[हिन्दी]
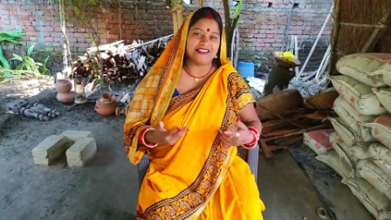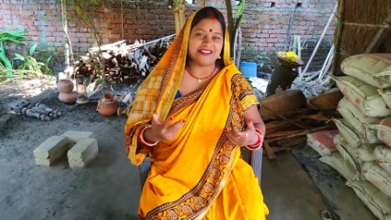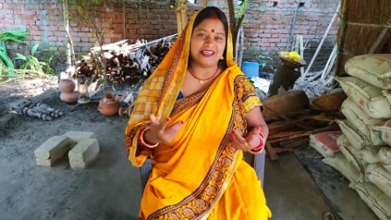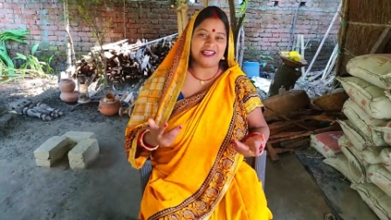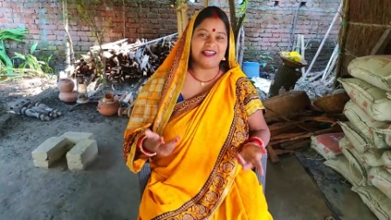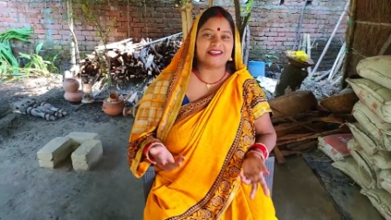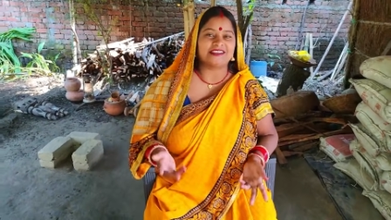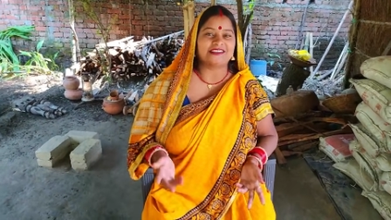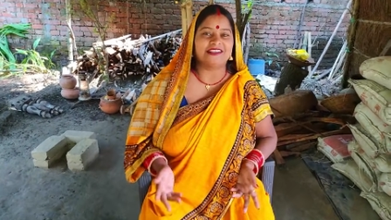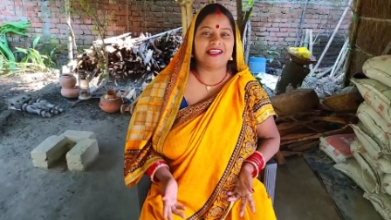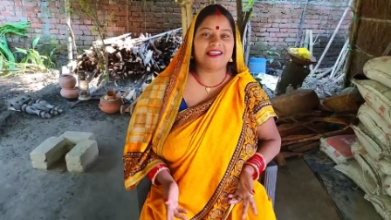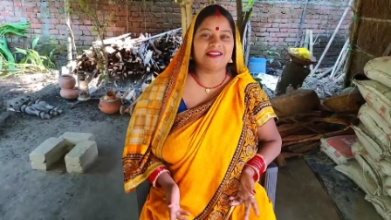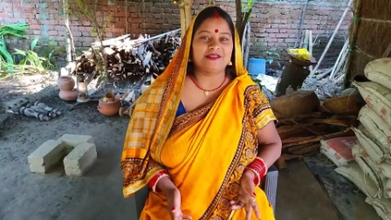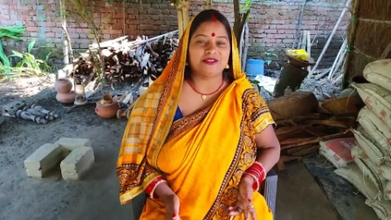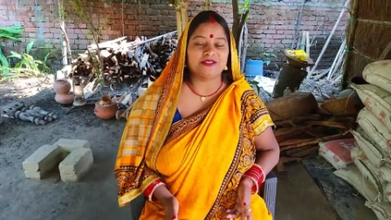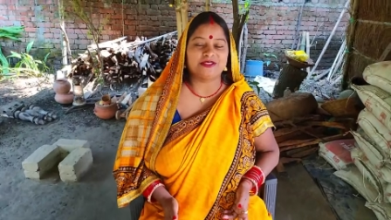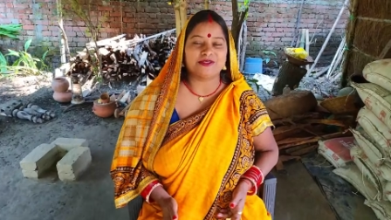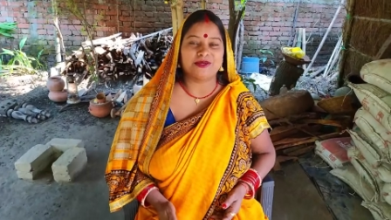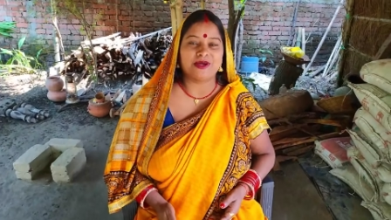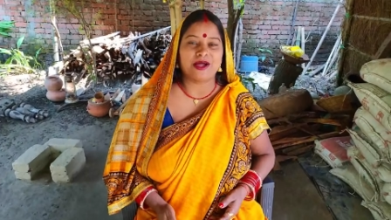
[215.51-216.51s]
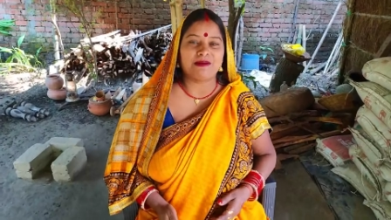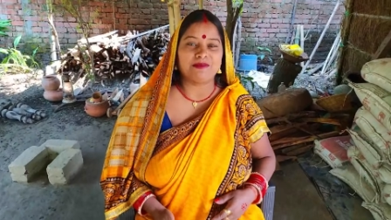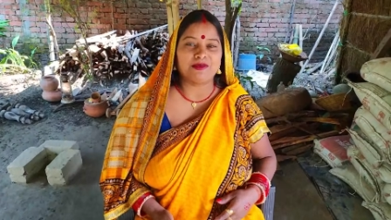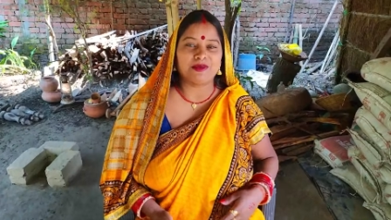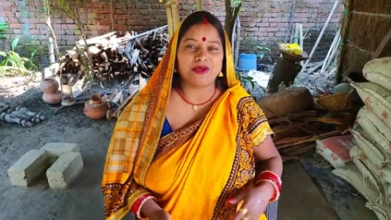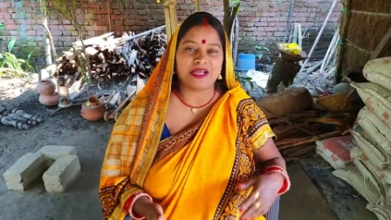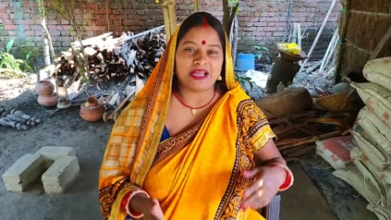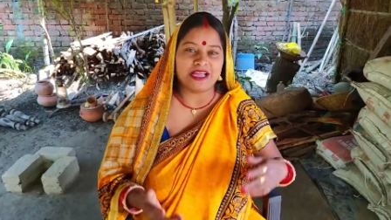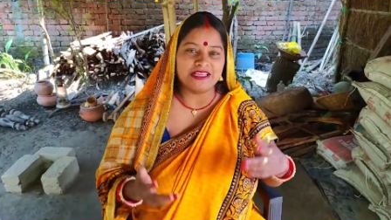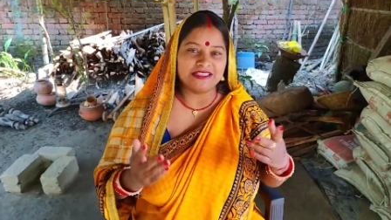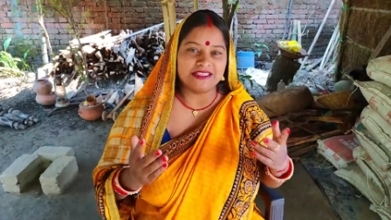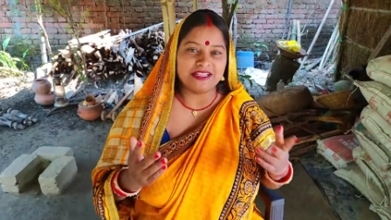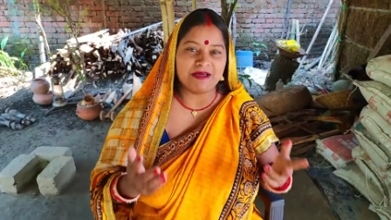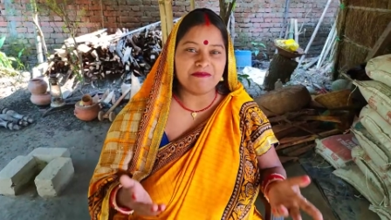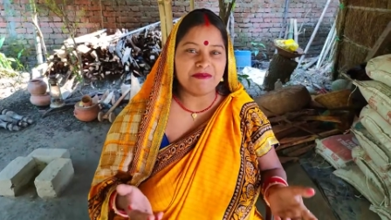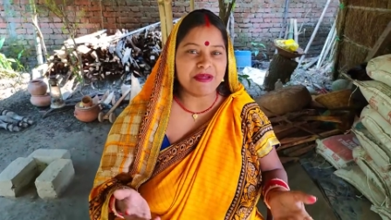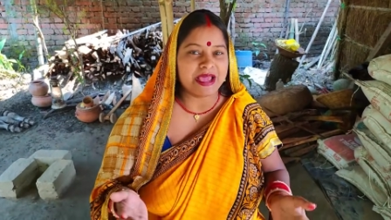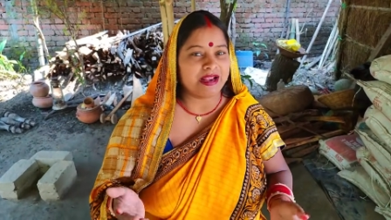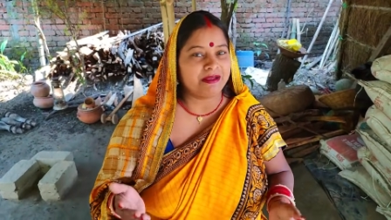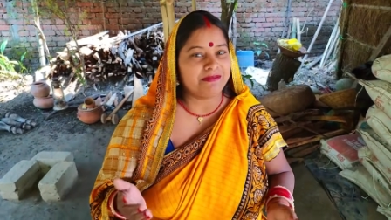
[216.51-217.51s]
अच्छा लगता है दोस्तों आप लोग का इतना
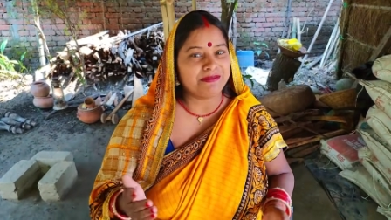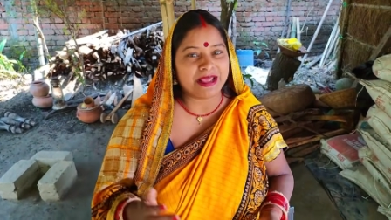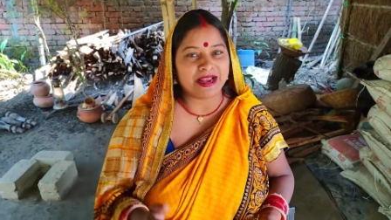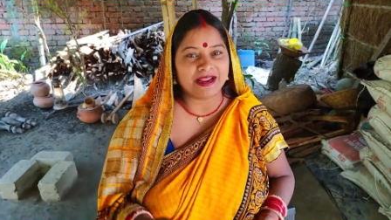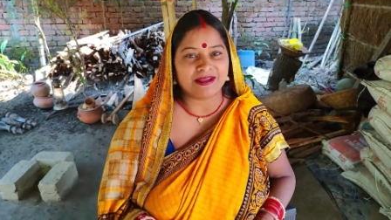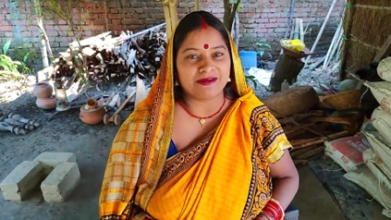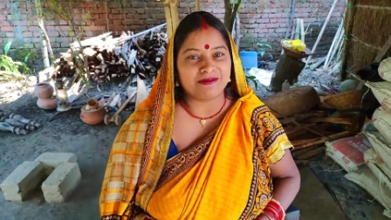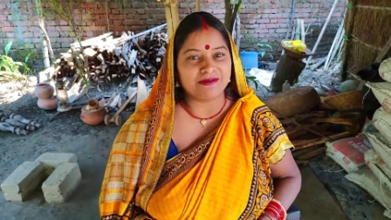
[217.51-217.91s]
प्यारा प्यारा